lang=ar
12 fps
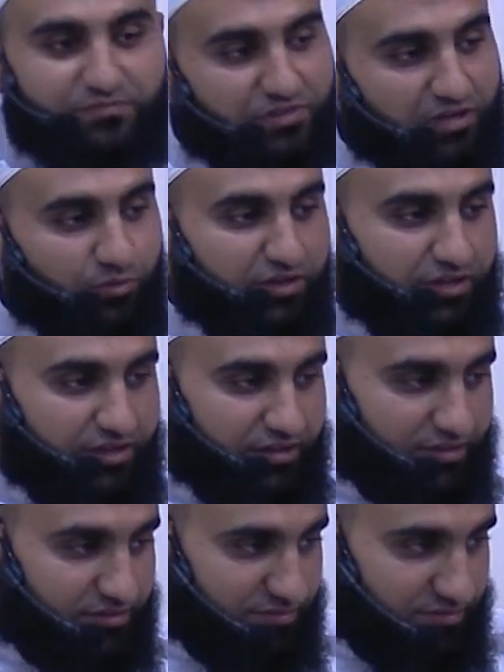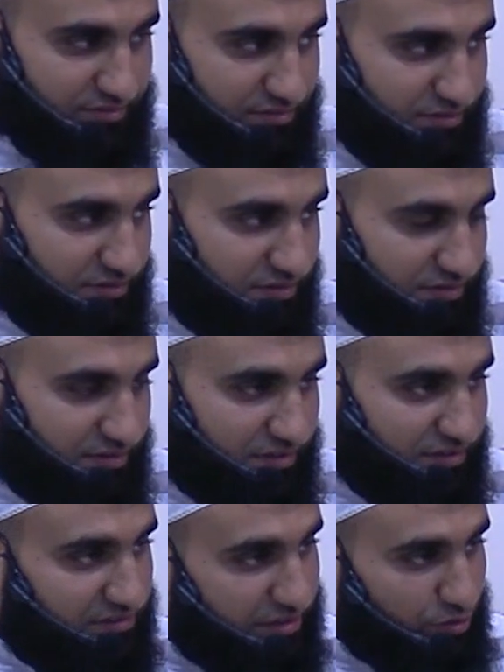تراويح
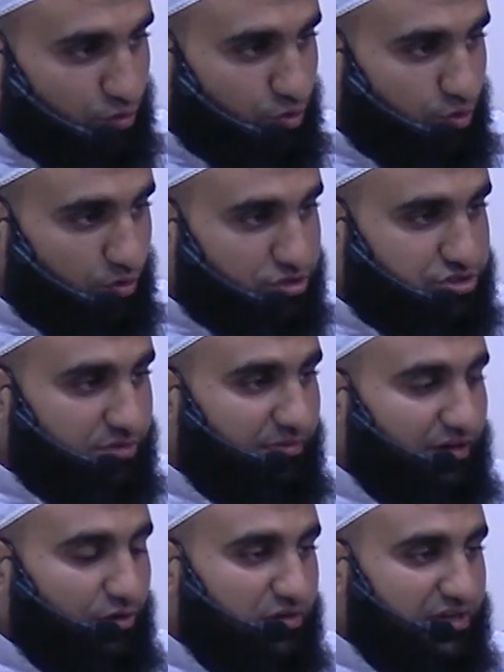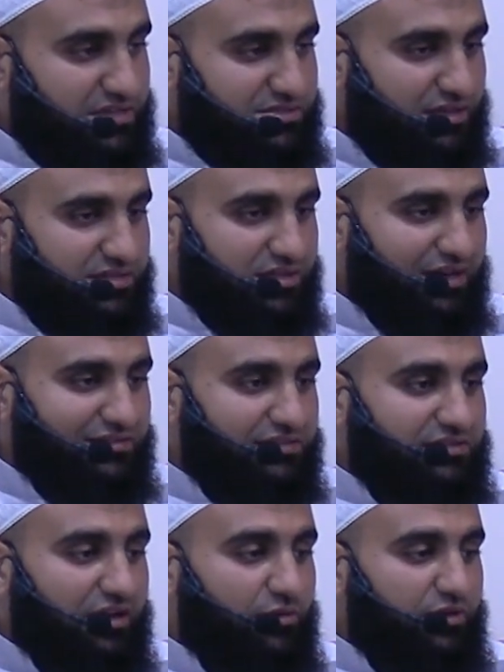تركه اجتماع الناس لصلاة
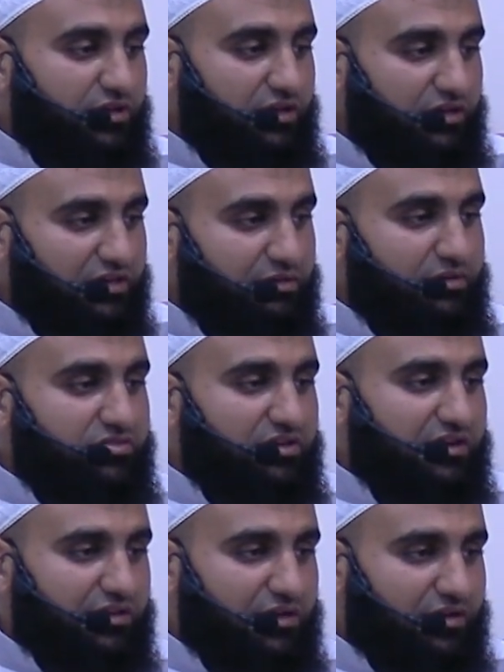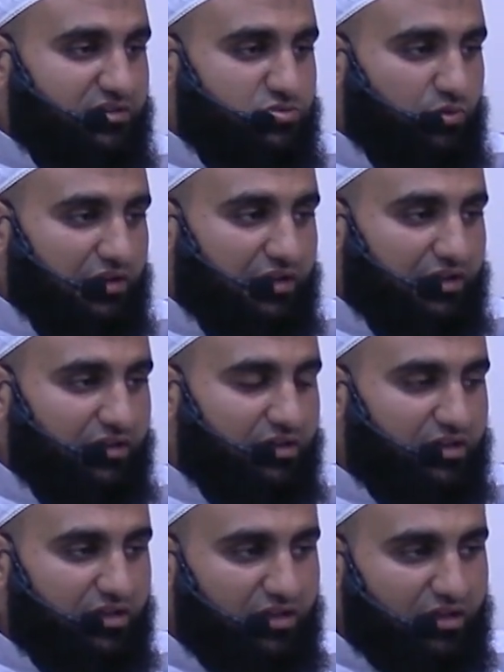التراويح لما ذلك يا رسول الله
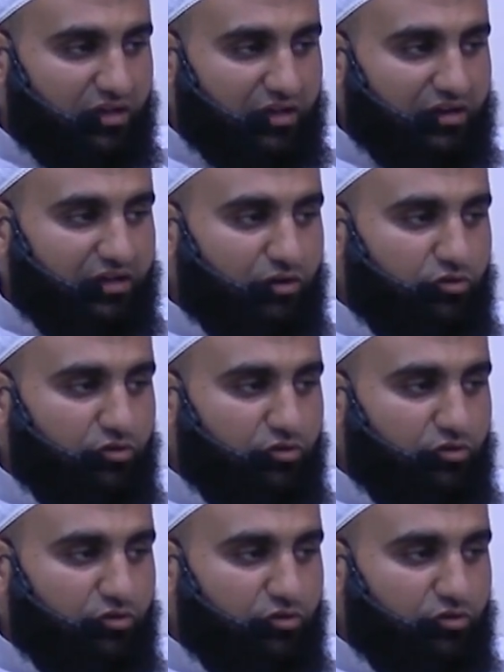قال